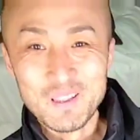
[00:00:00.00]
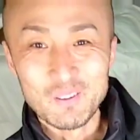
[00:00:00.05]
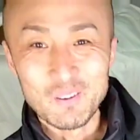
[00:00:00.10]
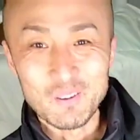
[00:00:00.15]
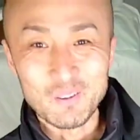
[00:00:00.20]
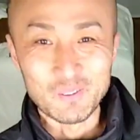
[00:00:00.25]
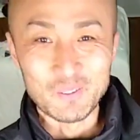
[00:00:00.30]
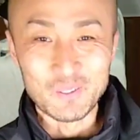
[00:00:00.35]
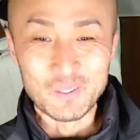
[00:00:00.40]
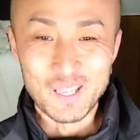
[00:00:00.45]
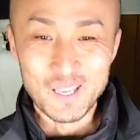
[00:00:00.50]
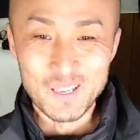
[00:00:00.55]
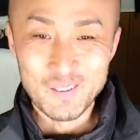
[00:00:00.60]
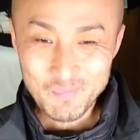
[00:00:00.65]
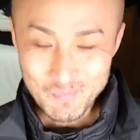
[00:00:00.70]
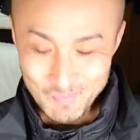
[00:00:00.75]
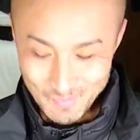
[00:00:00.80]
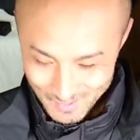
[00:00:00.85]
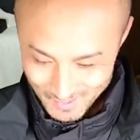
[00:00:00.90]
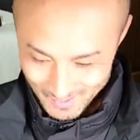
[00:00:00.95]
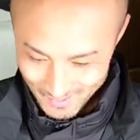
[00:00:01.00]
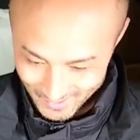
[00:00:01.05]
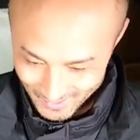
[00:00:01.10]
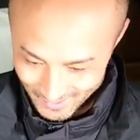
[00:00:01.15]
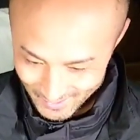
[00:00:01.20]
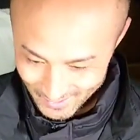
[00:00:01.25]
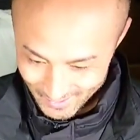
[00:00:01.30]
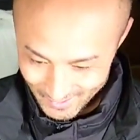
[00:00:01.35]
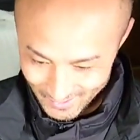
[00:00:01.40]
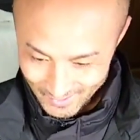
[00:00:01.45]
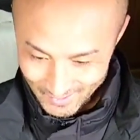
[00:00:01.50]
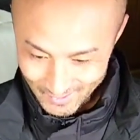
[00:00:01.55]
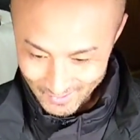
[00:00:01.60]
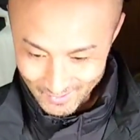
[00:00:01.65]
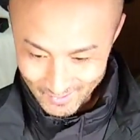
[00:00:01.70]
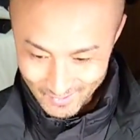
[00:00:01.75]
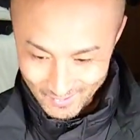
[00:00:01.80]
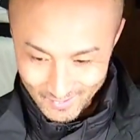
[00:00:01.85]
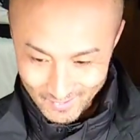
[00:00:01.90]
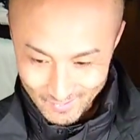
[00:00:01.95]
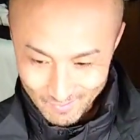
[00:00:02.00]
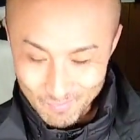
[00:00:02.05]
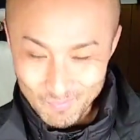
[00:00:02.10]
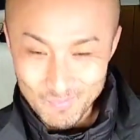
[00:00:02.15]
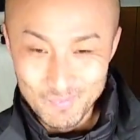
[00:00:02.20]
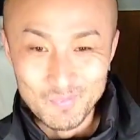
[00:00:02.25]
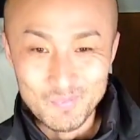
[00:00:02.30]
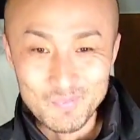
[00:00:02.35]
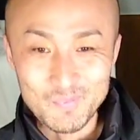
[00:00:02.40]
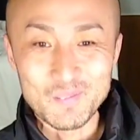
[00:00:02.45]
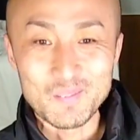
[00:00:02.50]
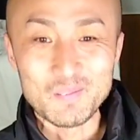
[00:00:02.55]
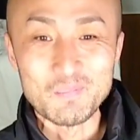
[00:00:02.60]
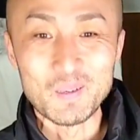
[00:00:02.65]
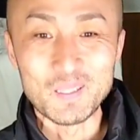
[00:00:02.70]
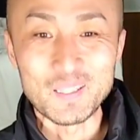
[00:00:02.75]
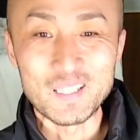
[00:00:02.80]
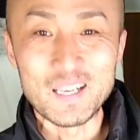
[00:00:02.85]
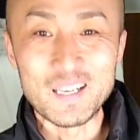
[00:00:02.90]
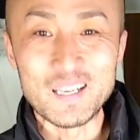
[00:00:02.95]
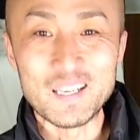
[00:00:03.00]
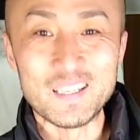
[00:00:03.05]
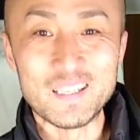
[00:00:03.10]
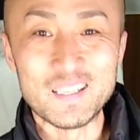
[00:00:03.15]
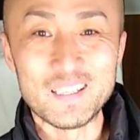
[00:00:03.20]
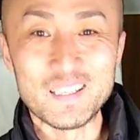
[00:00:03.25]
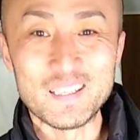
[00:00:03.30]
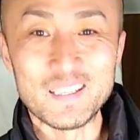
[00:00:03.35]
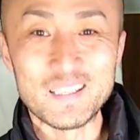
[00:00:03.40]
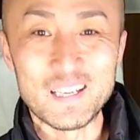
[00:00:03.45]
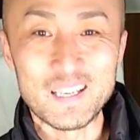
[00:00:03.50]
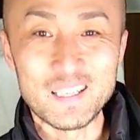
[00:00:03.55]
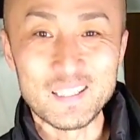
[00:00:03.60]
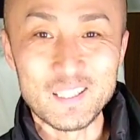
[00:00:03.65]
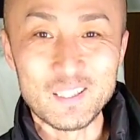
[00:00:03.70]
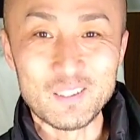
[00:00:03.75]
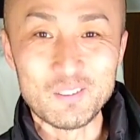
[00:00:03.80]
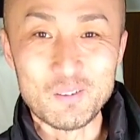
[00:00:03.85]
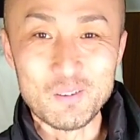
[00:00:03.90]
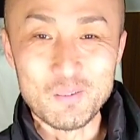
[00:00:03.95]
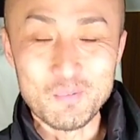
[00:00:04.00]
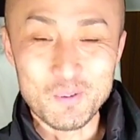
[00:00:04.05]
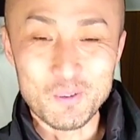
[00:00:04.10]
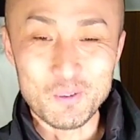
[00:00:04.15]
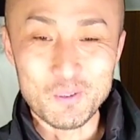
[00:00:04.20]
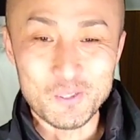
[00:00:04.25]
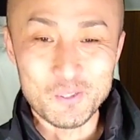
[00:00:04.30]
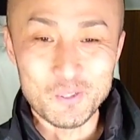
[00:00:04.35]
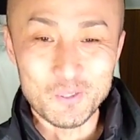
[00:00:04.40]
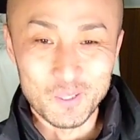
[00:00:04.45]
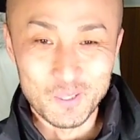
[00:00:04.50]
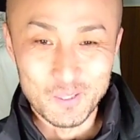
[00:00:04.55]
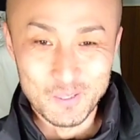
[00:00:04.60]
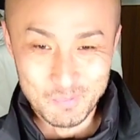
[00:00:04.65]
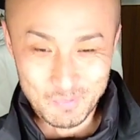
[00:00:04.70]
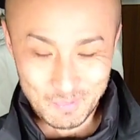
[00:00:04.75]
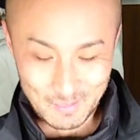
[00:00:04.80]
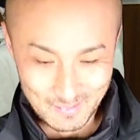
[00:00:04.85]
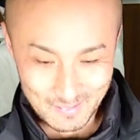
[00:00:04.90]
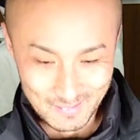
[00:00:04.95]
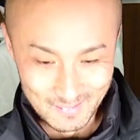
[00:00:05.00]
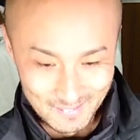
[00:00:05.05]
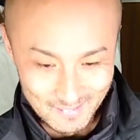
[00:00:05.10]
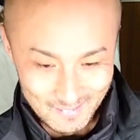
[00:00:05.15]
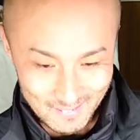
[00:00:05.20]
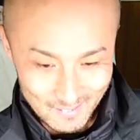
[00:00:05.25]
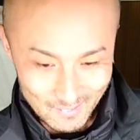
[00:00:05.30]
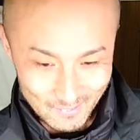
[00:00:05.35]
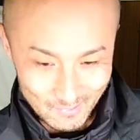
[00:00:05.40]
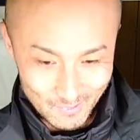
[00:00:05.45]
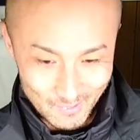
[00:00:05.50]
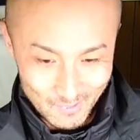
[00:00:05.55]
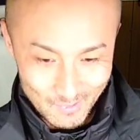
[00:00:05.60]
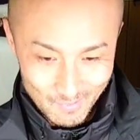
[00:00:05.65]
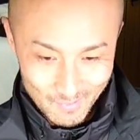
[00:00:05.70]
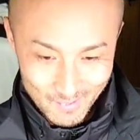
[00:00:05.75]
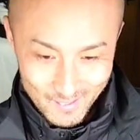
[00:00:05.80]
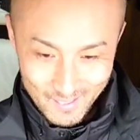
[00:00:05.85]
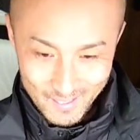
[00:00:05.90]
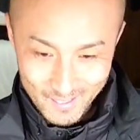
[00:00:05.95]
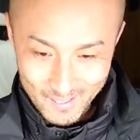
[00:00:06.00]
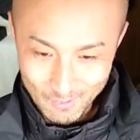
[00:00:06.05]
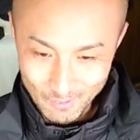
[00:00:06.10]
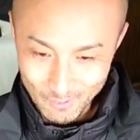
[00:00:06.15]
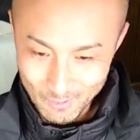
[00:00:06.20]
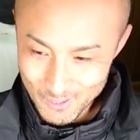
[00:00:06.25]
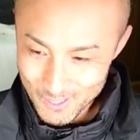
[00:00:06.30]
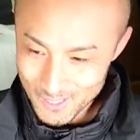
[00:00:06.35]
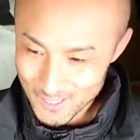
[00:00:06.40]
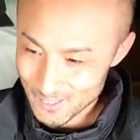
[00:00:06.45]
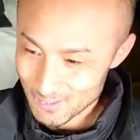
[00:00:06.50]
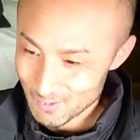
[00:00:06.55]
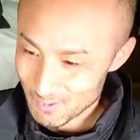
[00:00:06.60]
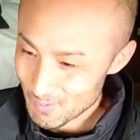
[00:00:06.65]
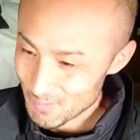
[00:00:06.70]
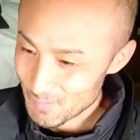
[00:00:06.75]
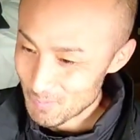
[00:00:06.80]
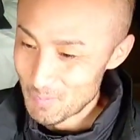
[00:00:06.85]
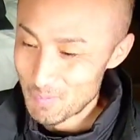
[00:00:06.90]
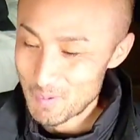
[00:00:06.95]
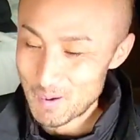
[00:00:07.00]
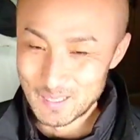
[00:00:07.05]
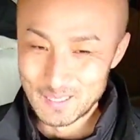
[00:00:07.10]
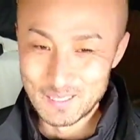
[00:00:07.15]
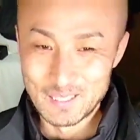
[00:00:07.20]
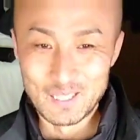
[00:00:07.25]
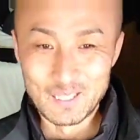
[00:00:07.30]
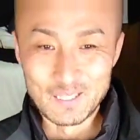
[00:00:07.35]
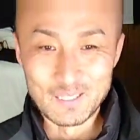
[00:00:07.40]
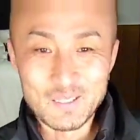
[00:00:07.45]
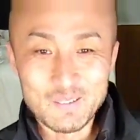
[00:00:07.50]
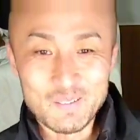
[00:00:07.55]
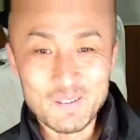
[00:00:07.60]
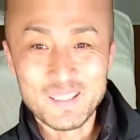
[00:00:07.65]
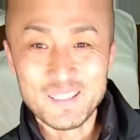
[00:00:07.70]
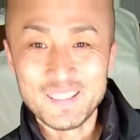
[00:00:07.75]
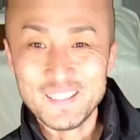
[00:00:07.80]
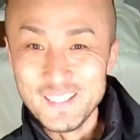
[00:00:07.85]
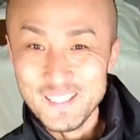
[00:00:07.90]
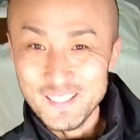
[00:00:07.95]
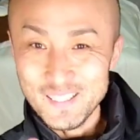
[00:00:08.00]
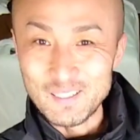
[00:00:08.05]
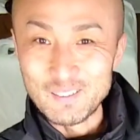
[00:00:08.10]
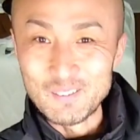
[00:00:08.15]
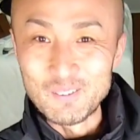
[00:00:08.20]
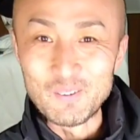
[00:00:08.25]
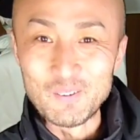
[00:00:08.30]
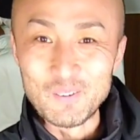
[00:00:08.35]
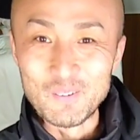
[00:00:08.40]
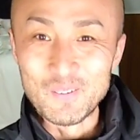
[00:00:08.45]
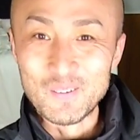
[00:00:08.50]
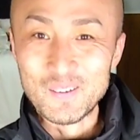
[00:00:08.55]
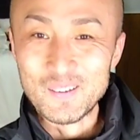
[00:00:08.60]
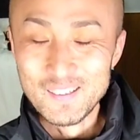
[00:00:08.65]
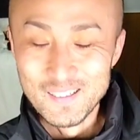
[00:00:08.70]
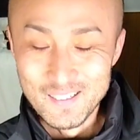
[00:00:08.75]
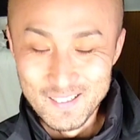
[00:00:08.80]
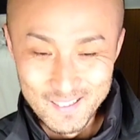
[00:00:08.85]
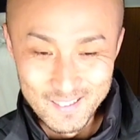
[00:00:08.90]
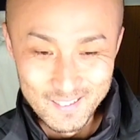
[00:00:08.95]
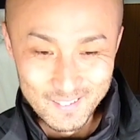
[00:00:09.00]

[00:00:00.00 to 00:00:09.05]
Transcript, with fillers: ということで、えまた、え来年の方もよろしくお願いします。それでは、えよろしいと思われた方は、いいねの方を。